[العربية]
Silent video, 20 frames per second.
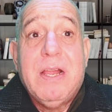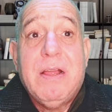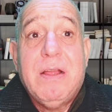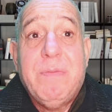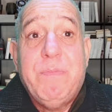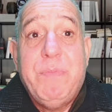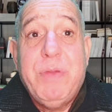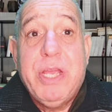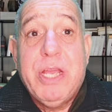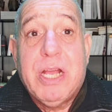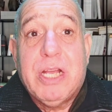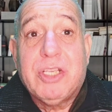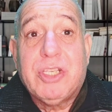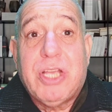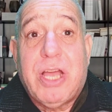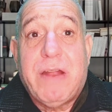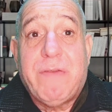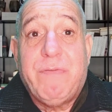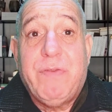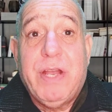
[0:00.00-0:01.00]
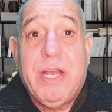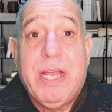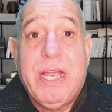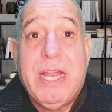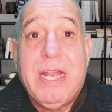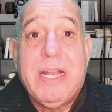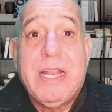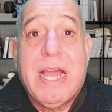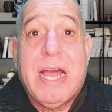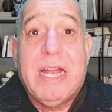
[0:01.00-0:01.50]
بيظهر في
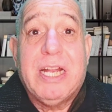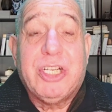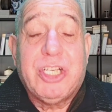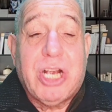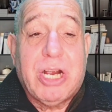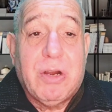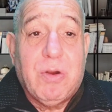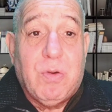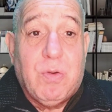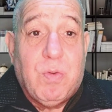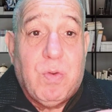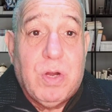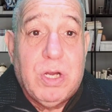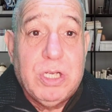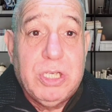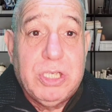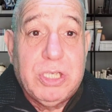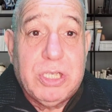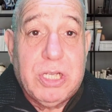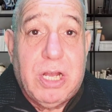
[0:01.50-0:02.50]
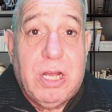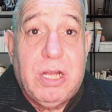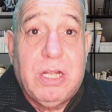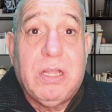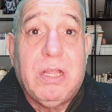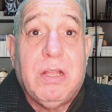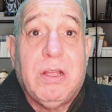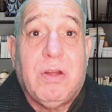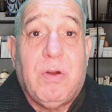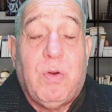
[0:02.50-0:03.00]
الجلد على شكل حويصلات
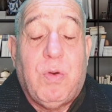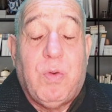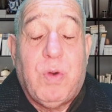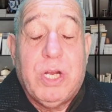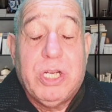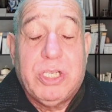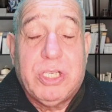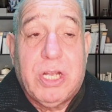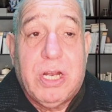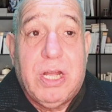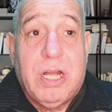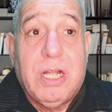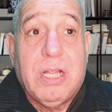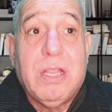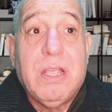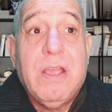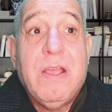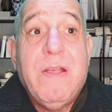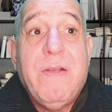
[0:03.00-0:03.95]
حويصلات